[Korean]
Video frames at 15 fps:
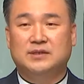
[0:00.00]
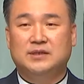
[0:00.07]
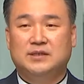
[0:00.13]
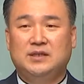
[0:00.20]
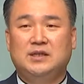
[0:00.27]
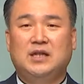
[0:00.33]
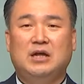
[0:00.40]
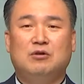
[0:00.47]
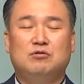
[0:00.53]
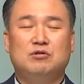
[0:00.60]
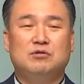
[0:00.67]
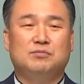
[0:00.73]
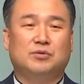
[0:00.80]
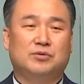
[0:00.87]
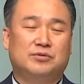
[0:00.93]
이
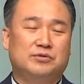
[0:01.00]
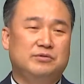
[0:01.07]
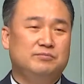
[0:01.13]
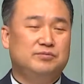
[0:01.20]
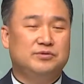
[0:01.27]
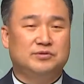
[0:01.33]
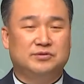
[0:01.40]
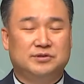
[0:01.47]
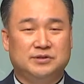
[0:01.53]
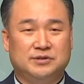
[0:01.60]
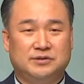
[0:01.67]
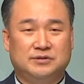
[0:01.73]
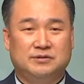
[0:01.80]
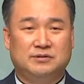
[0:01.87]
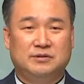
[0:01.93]
내용을 모르는
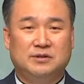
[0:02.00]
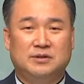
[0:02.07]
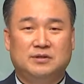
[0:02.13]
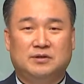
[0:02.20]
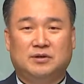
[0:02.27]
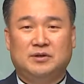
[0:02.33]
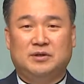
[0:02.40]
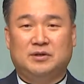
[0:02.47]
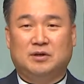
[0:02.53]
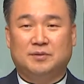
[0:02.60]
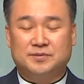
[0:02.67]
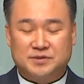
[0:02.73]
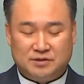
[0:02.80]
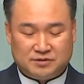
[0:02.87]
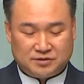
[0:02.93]
분들은 거의
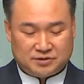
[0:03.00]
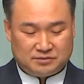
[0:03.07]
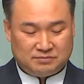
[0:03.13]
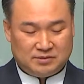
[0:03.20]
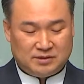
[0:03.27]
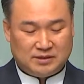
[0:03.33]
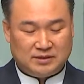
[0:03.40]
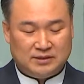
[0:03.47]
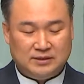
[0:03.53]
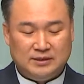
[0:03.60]
없을 것입니다.